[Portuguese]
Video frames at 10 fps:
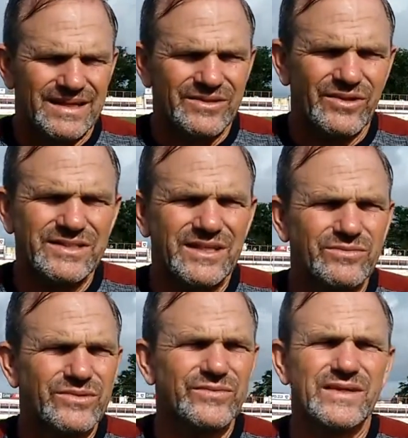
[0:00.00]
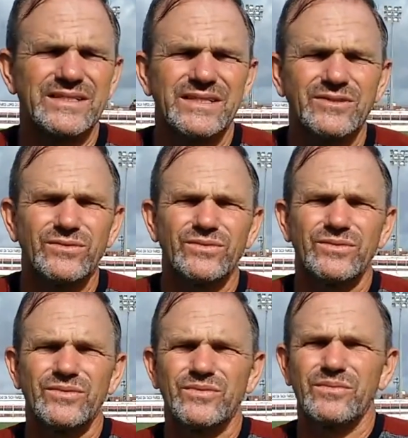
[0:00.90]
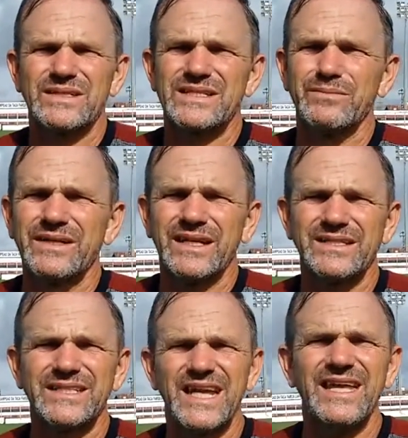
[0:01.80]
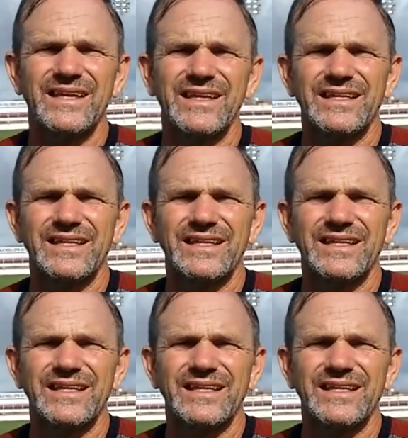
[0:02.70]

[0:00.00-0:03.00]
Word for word: É, nós estamos fazendo uma semana cheia, né?